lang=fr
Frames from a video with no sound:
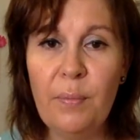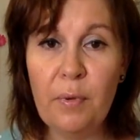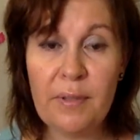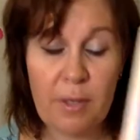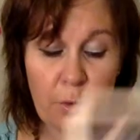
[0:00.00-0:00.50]

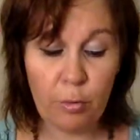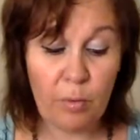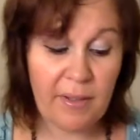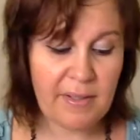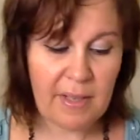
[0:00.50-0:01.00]
pour ça, je le
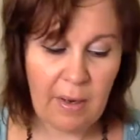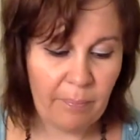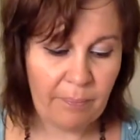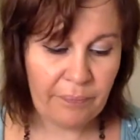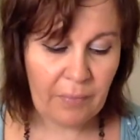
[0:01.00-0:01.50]
trouve
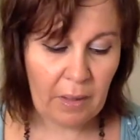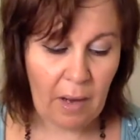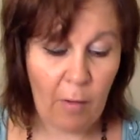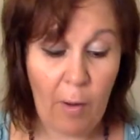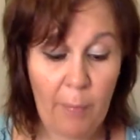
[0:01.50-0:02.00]
excellent.
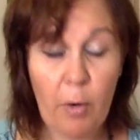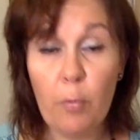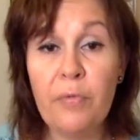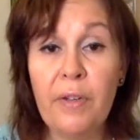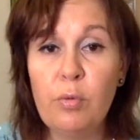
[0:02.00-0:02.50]
Alors après, on
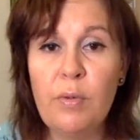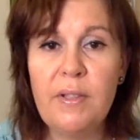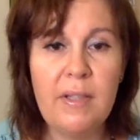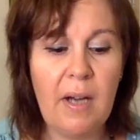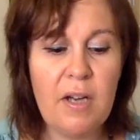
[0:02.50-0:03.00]
peut faire tous les
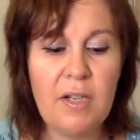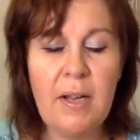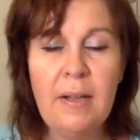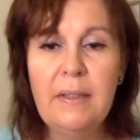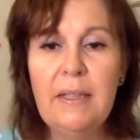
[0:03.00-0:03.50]
tirages,
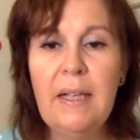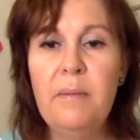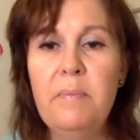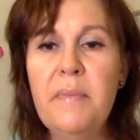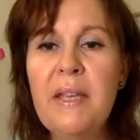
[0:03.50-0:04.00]
hein.
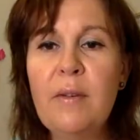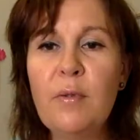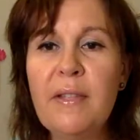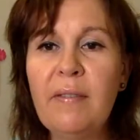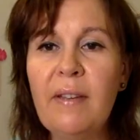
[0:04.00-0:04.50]
mais
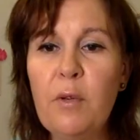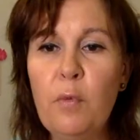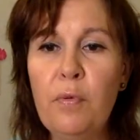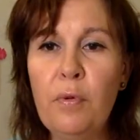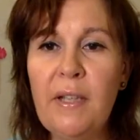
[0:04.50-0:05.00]
c'est vrai que
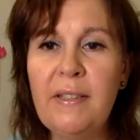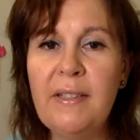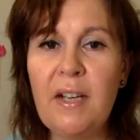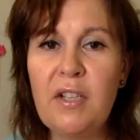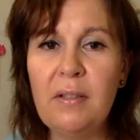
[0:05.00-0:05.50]
pour les
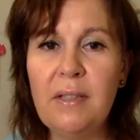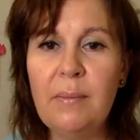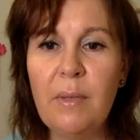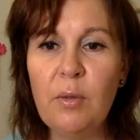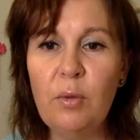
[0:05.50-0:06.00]
tirages
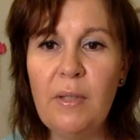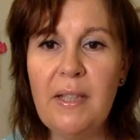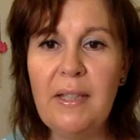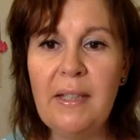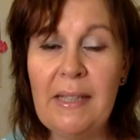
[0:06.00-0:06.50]
sentimentaux,
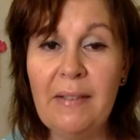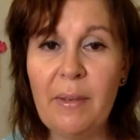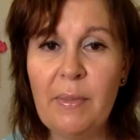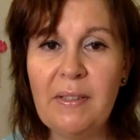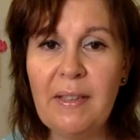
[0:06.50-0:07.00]
il est, il est
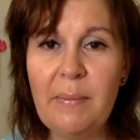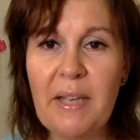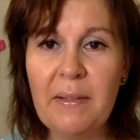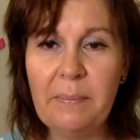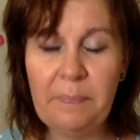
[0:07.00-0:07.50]
vraiment très
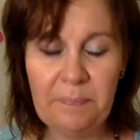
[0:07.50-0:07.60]
bien.